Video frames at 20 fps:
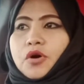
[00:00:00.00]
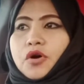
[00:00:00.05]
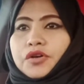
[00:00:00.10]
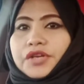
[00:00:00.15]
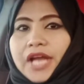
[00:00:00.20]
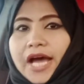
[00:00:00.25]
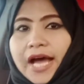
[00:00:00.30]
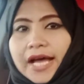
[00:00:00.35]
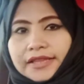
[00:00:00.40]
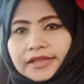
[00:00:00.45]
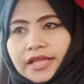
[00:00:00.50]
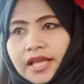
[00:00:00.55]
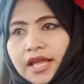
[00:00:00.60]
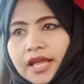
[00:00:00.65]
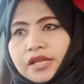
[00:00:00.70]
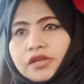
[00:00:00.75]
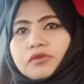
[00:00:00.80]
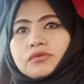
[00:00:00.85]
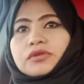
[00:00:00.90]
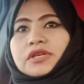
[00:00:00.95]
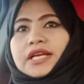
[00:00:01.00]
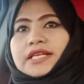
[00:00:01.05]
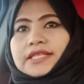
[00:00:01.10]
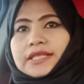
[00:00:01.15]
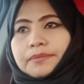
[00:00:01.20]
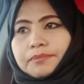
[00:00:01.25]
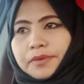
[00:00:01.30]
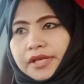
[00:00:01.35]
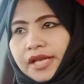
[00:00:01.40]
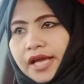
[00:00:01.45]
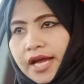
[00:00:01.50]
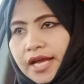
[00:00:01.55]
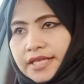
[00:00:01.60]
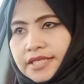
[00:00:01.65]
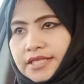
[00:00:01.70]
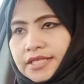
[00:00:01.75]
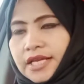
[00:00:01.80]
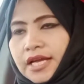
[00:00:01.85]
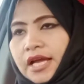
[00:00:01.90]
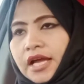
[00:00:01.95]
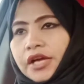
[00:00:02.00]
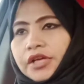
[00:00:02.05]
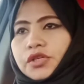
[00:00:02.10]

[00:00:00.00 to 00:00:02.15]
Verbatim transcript: mo dati, yung nasa Pinas.